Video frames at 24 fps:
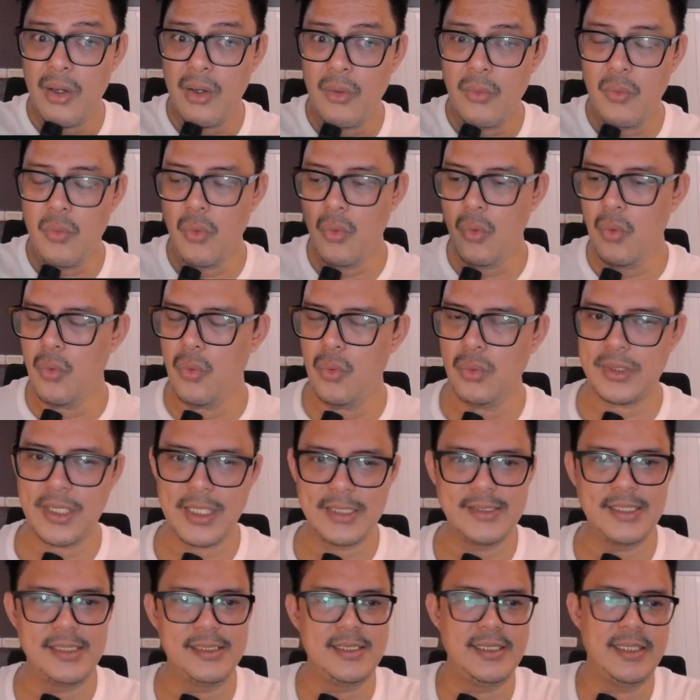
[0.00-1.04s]
uh
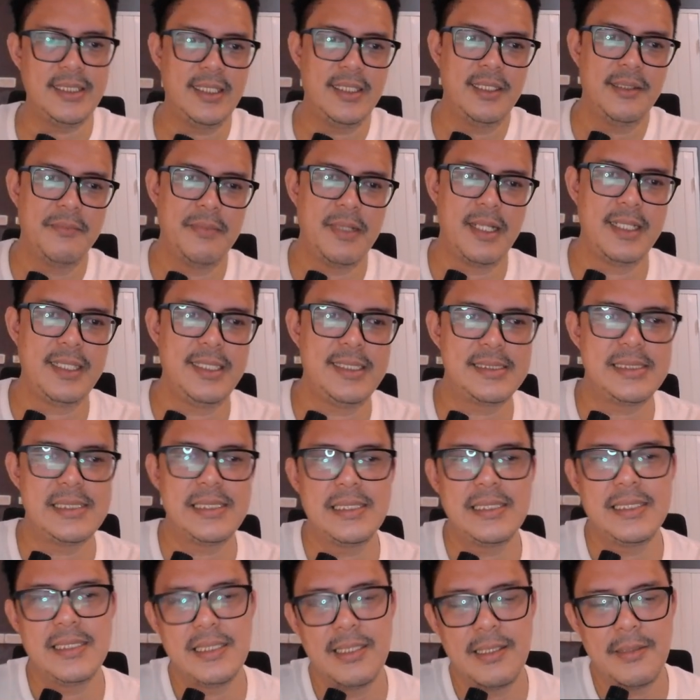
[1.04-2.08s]
transisi manis
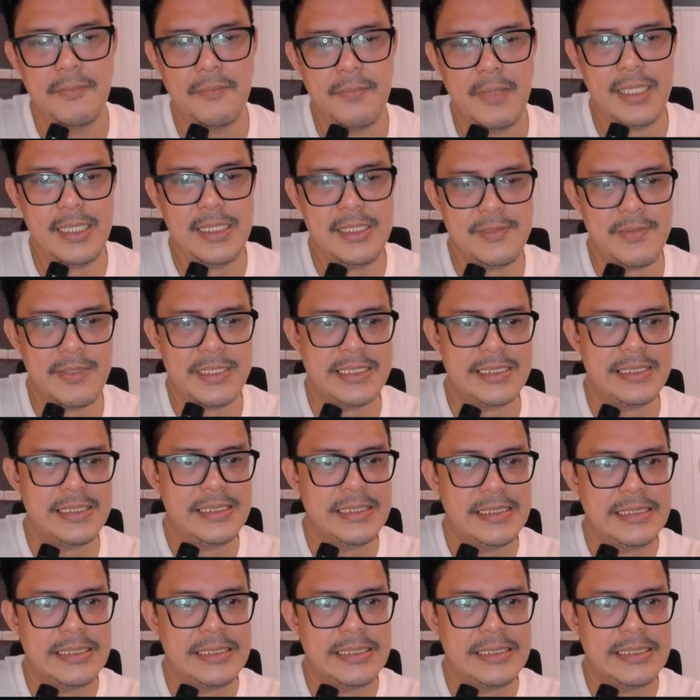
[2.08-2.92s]
manis manis